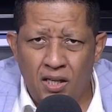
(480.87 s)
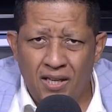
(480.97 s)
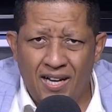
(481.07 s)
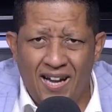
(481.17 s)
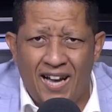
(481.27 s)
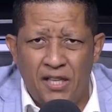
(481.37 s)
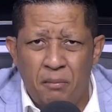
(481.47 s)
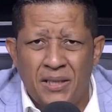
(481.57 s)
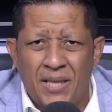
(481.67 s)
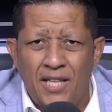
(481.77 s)

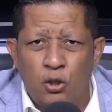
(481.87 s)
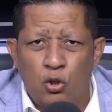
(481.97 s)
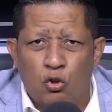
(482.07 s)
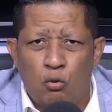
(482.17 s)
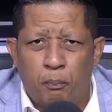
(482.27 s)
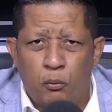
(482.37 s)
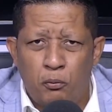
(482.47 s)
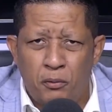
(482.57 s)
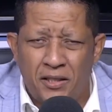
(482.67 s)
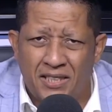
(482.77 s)
alimentándolo con
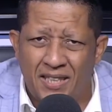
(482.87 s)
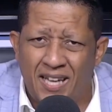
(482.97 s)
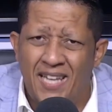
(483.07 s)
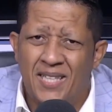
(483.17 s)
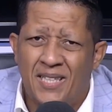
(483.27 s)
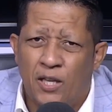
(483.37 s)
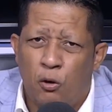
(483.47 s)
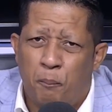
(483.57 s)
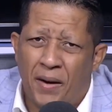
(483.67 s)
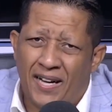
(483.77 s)
publicidad y dinero
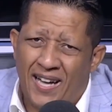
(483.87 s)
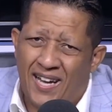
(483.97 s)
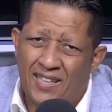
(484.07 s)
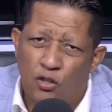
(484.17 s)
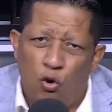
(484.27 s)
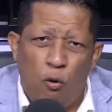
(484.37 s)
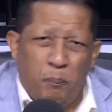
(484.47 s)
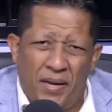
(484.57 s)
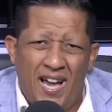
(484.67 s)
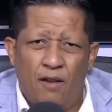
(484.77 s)
para
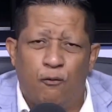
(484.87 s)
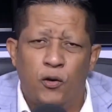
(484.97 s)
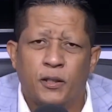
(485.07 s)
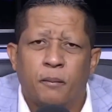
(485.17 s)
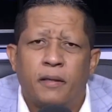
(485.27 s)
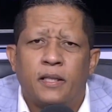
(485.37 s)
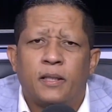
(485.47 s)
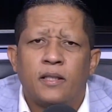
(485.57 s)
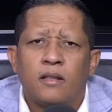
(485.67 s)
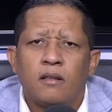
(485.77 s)
golpear
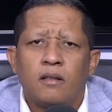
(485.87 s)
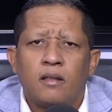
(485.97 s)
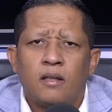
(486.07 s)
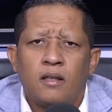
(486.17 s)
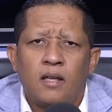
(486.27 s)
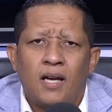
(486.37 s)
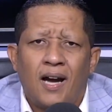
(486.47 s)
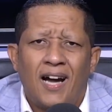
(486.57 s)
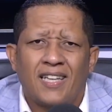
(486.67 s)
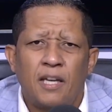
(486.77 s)
fuertemente
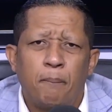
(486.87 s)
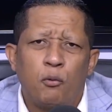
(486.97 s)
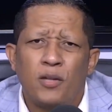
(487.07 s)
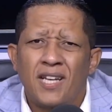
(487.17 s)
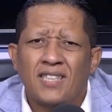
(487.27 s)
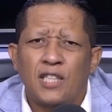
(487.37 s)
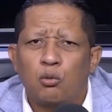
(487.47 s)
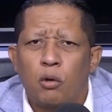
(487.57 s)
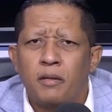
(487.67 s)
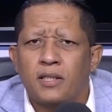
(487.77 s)
a quien pudiera ser tu
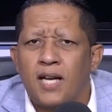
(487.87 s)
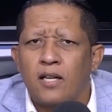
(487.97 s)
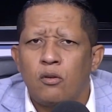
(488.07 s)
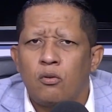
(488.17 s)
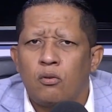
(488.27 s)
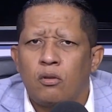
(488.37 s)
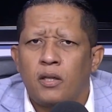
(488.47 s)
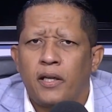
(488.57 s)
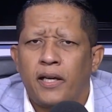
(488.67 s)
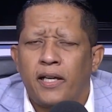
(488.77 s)
adversario
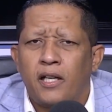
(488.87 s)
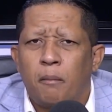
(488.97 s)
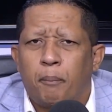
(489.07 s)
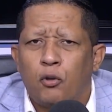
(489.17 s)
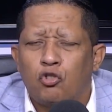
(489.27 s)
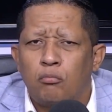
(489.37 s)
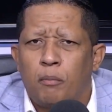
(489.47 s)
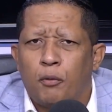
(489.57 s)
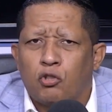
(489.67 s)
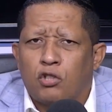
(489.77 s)
en el próximo
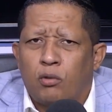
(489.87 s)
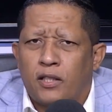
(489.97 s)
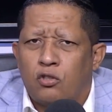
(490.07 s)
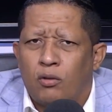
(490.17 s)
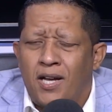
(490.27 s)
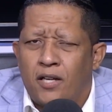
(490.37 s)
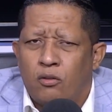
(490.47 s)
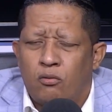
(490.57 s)
proceso eleccionario.